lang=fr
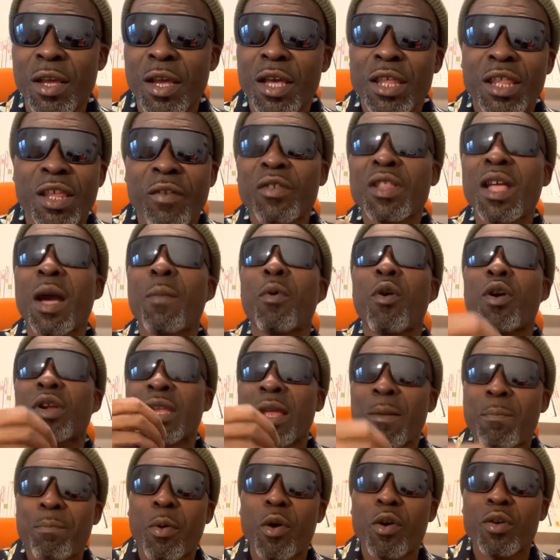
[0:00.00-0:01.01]
Je veux d'abord
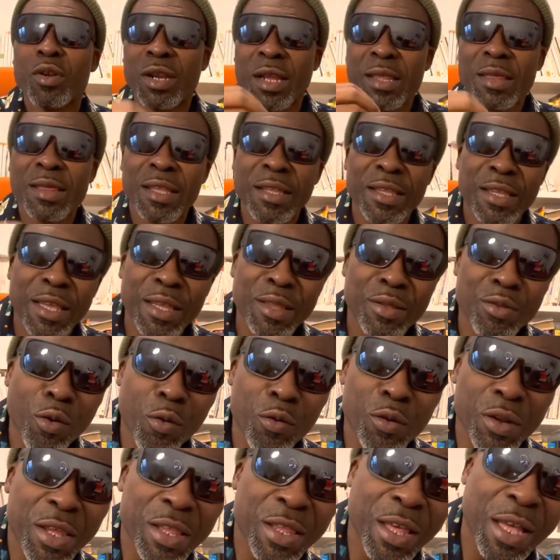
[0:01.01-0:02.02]
répondre à cette question où
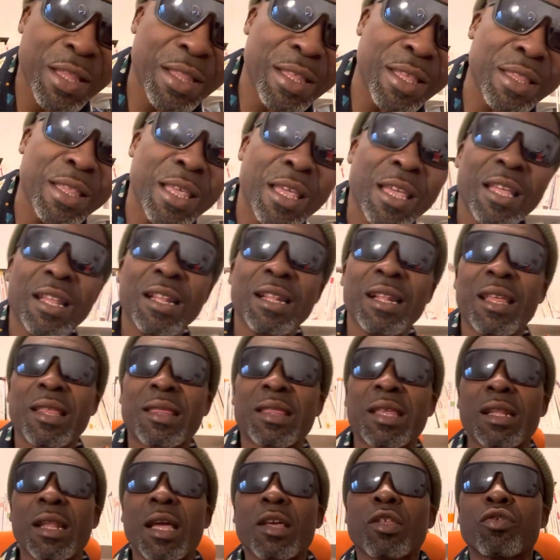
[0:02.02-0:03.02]
les gens disent
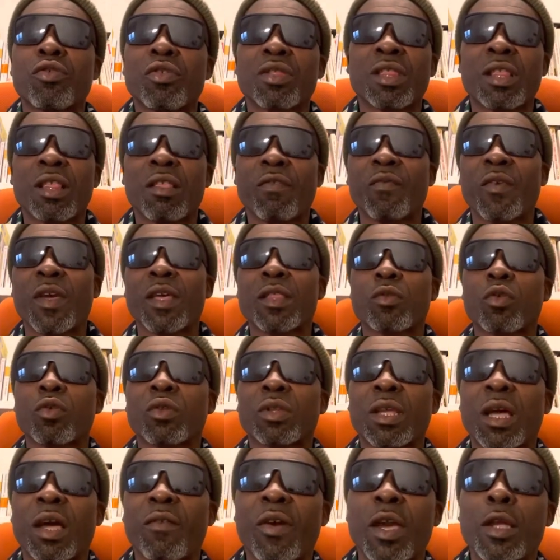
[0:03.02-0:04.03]
laissez la justice faire son
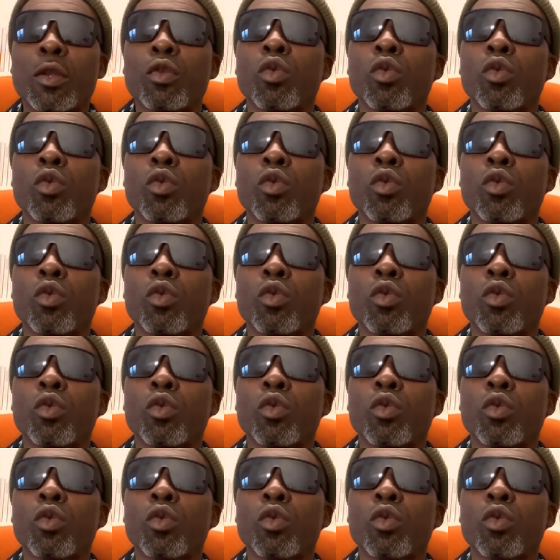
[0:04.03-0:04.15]
travail.